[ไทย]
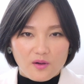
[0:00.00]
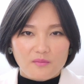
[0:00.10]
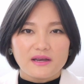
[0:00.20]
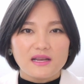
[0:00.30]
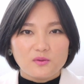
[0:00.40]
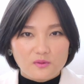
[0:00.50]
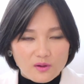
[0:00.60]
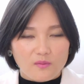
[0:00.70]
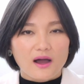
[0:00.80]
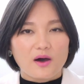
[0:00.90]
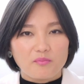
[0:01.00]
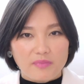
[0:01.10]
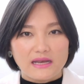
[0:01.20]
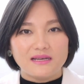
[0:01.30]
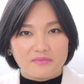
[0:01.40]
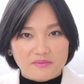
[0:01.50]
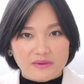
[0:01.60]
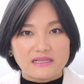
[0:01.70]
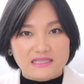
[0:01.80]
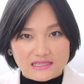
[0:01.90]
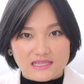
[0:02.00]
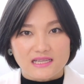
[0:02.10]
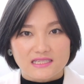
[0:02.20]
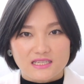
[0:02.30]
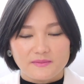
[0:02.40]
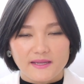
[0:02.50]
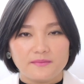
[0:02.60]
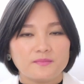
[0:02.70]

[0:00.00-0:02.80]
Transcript: ก็ไม่ได้รู้หรอกว่าเขาเป็นหรือไม่เป็นจริงๆใช่ไหม